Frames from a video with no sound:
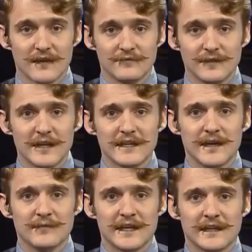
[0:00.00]

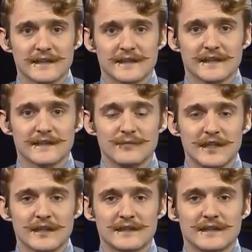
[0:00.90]
Внимание американских
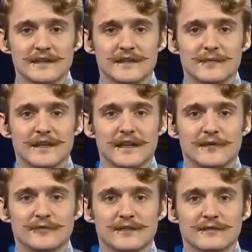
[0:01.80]
СМИ частично
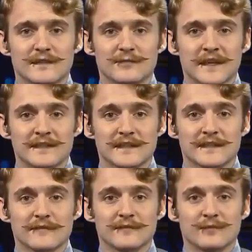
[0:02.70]
переключилось с
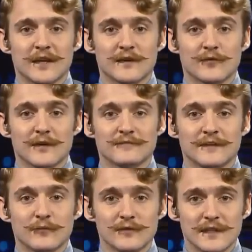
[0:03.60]
протестов и погромов
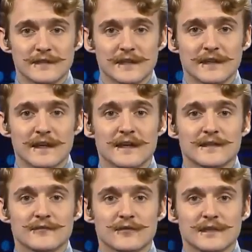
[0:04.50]
на улицах,
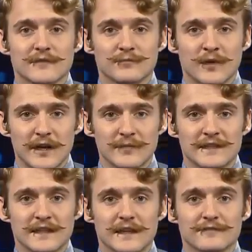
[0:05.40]
сносов
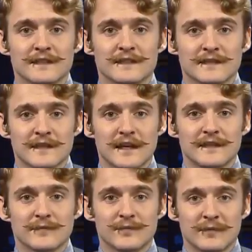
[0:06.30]
памятников и
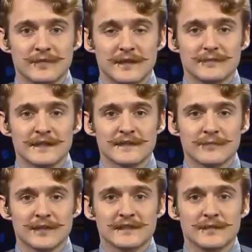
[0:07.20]
социальных проблем из-за
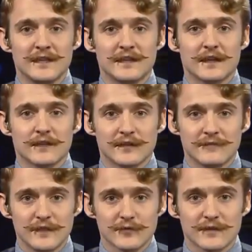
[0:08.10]
пандемии
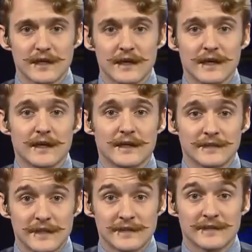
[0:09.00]
коронавируса
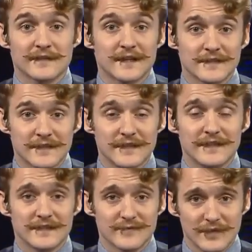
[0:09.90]
на сенсации
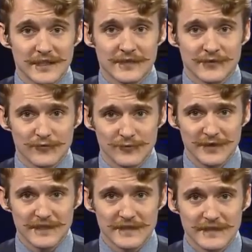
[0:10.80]
из мира
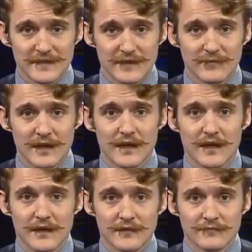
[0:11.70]
шоу-бизнеса.
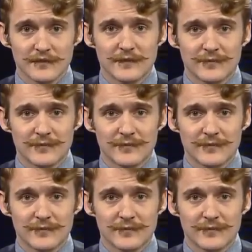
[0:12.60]
Вот,